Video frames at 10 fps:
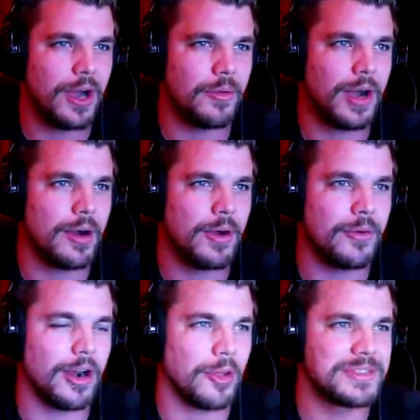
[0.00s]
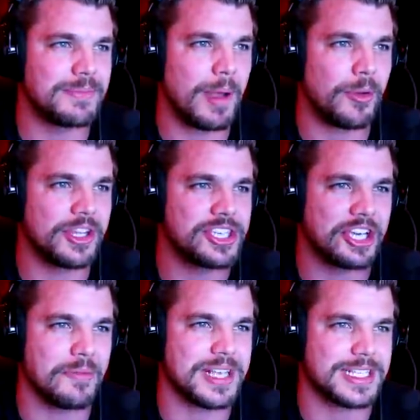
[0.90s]
waouh, waouh, waouh. Alors, une petite map
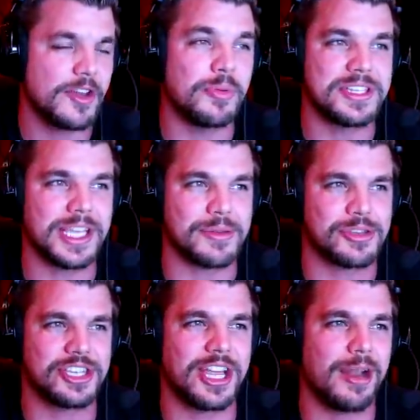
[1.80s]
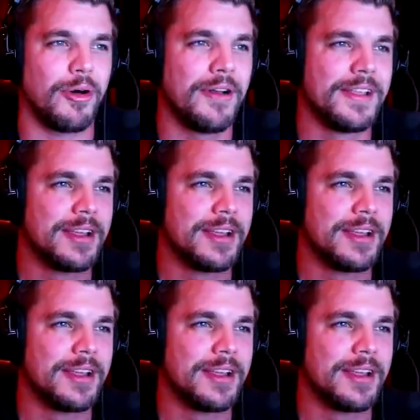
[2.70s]
enneigée comme ça, ça fait plaisir. Parce que généralement,